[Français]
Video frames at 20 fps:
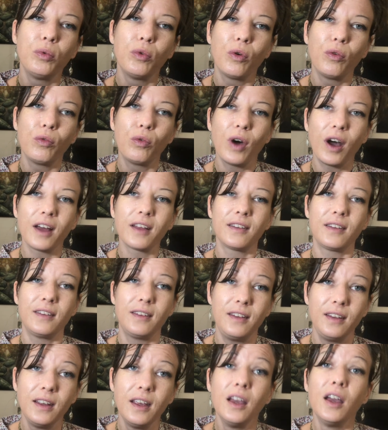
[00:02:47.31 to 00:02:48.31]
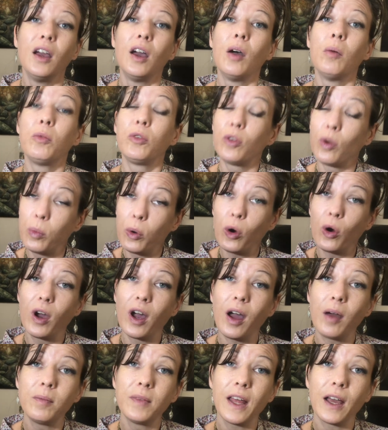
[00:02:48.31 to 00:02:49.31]
pour voir si ce
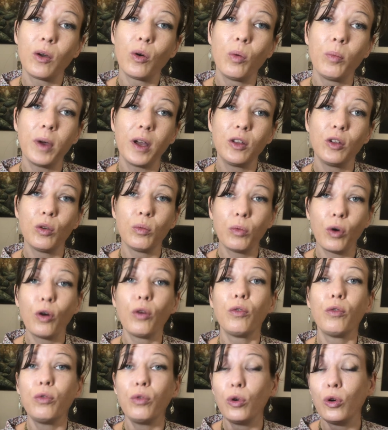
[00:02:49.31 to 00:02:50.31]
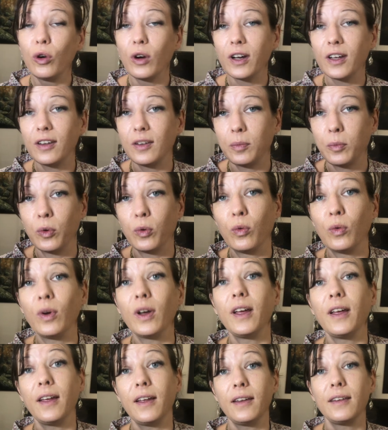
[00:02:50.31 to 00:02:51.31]
programme d'accompagnement vous correspond
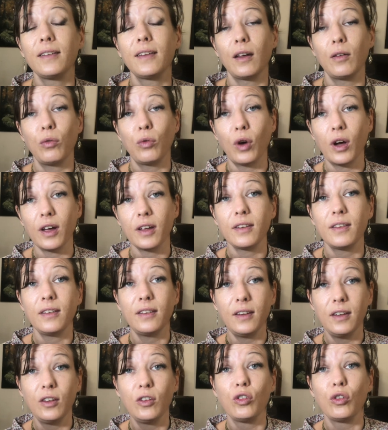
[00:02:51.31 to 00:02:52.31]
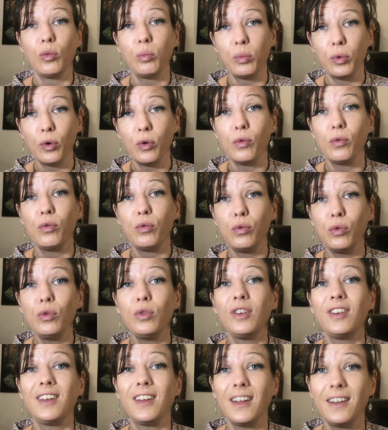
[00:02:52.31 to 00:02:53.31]
et savoir si je peux
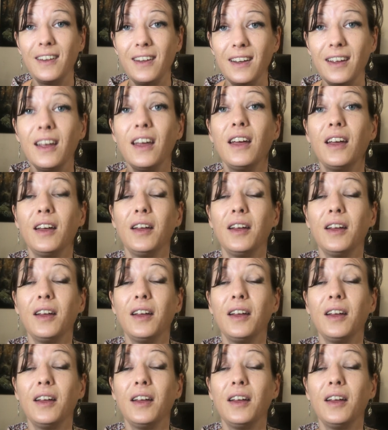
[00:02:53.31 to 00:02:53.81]
vous aider.